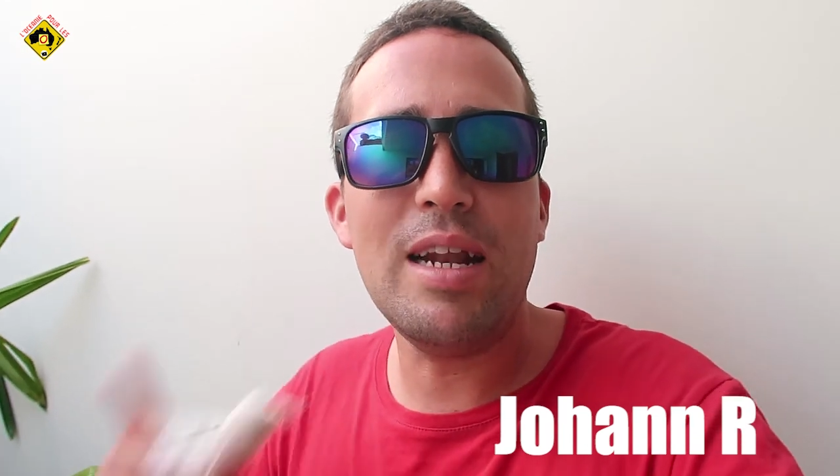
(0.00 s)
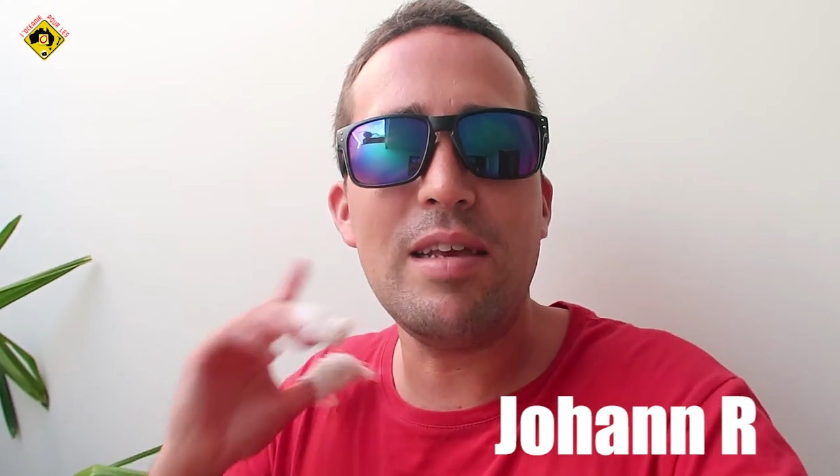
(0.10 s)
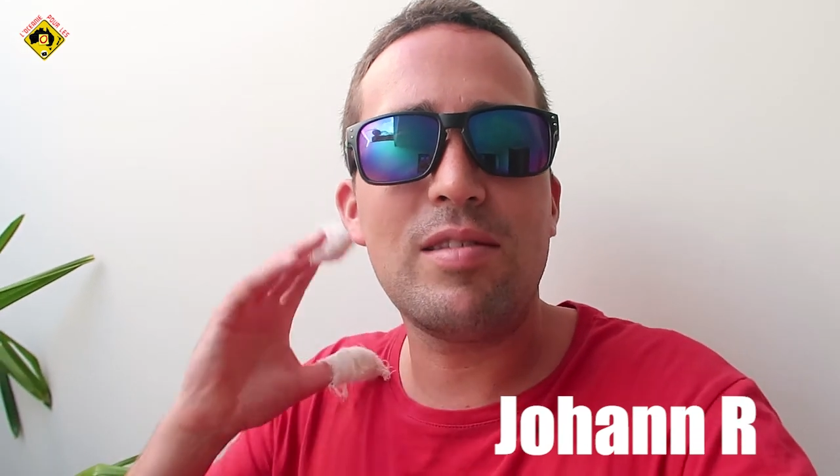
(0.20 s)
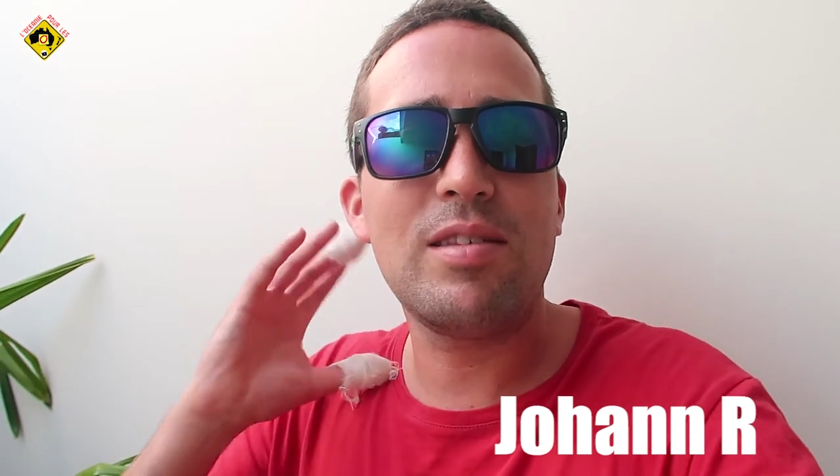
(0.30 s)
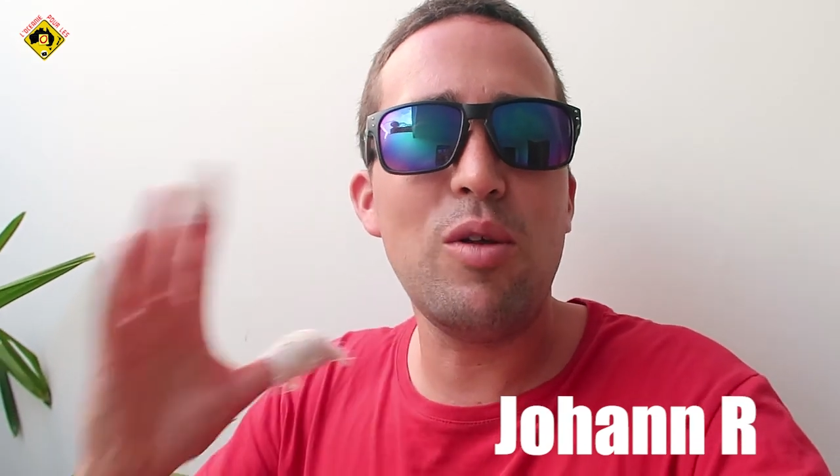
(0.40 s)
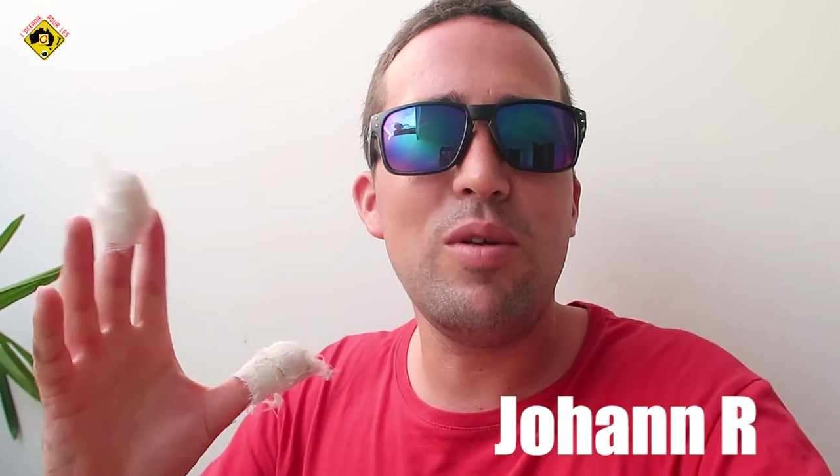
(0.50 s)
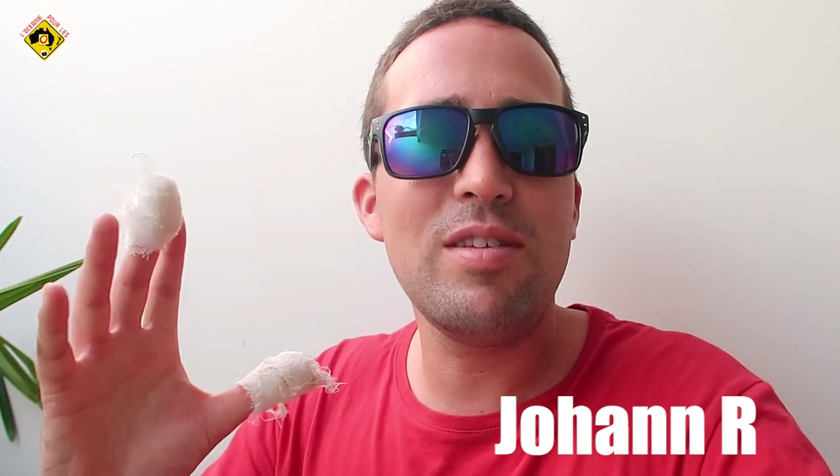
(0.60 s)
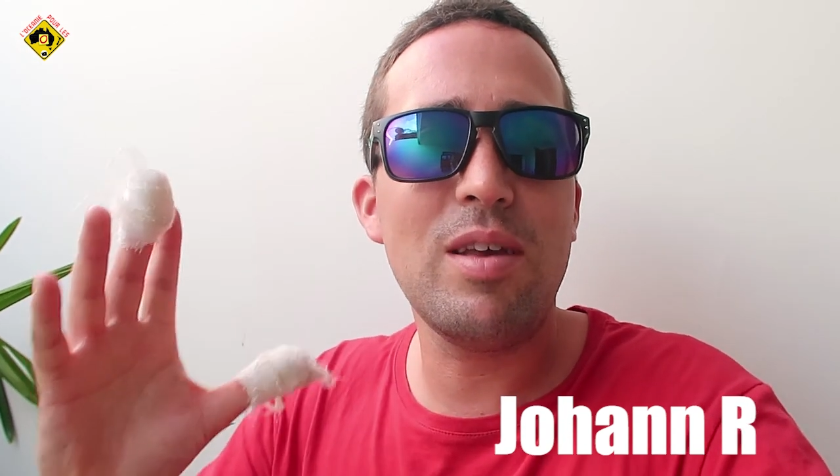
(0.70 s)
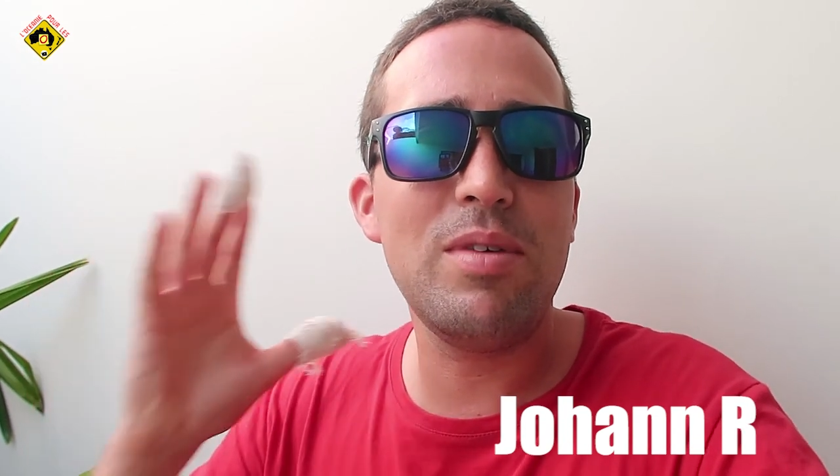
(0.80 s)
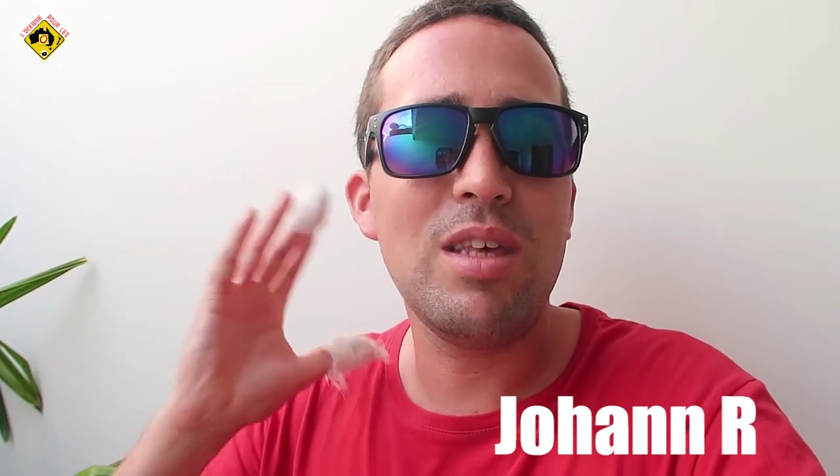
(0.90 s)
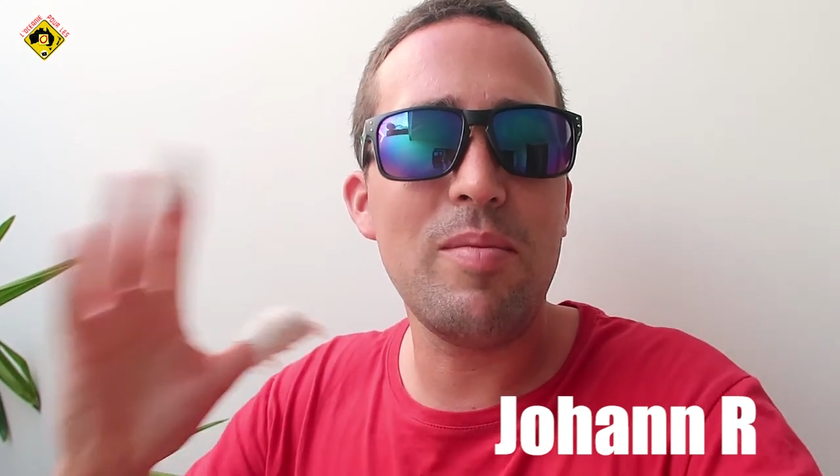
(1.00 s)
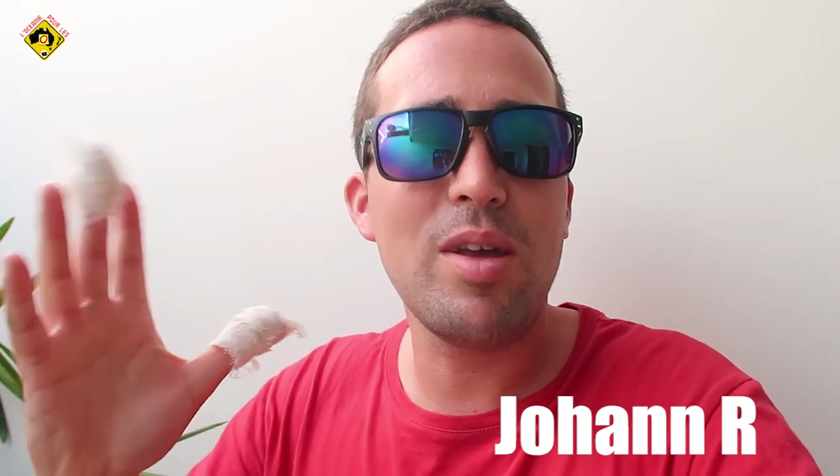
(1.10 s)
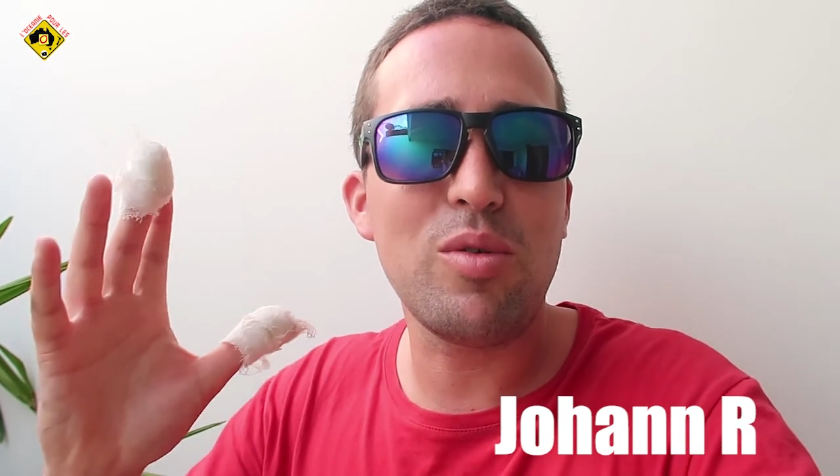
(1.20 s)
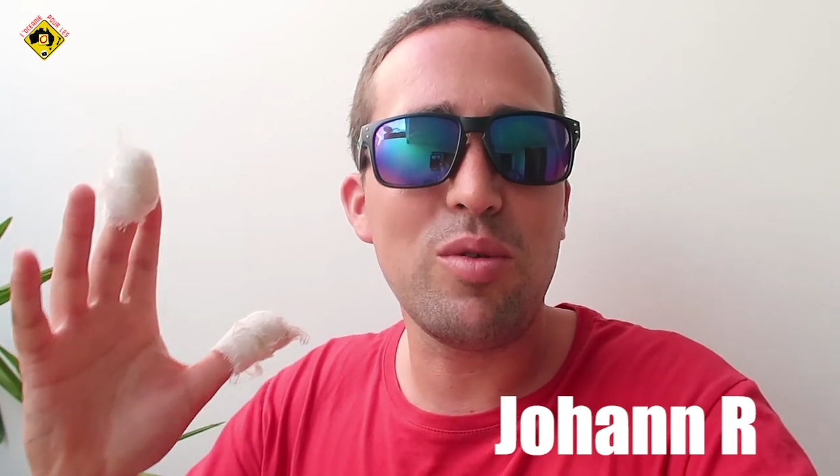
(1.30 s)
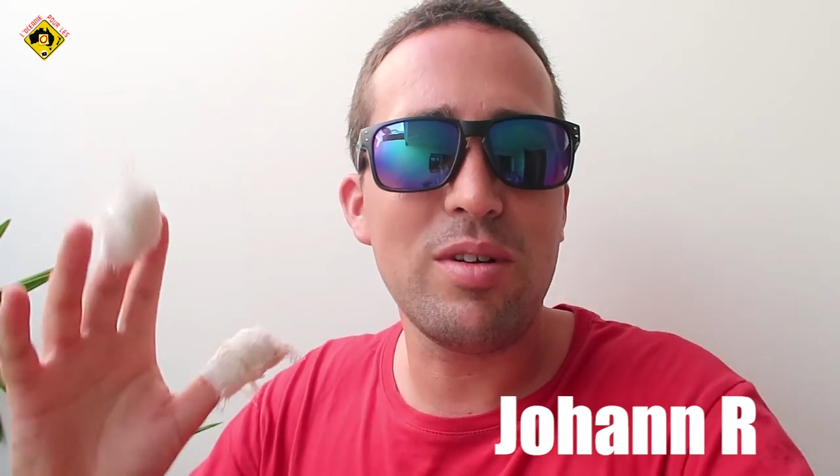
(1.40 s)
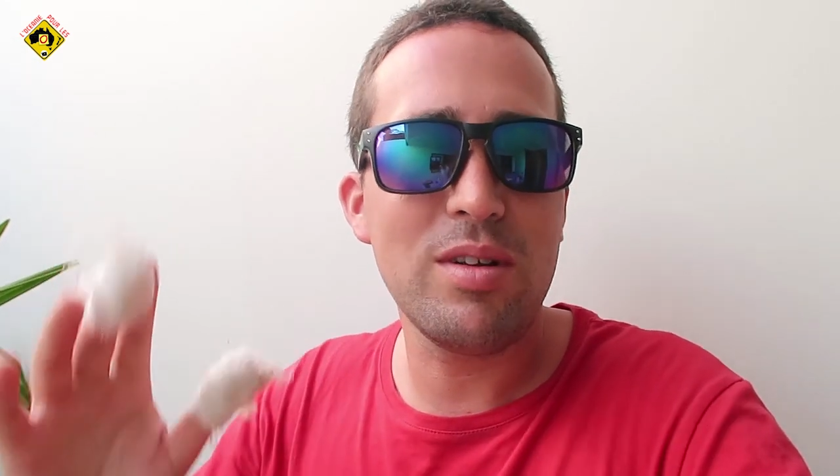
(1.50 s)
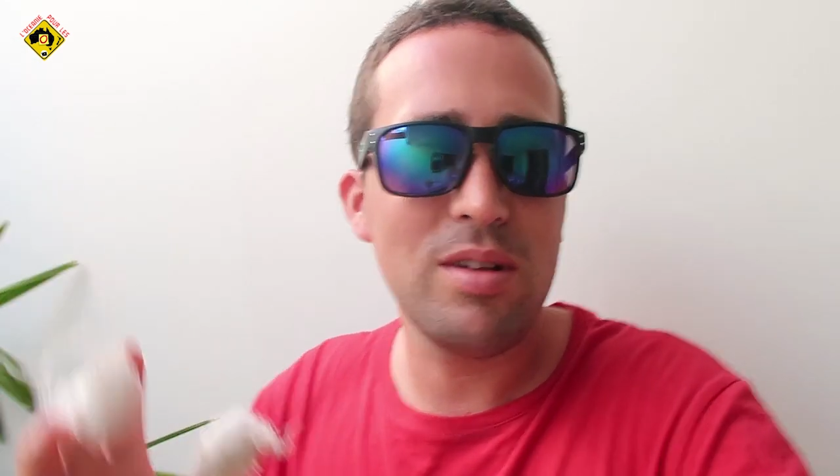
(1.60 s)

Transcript: Allez, salut les amis, à bientôt.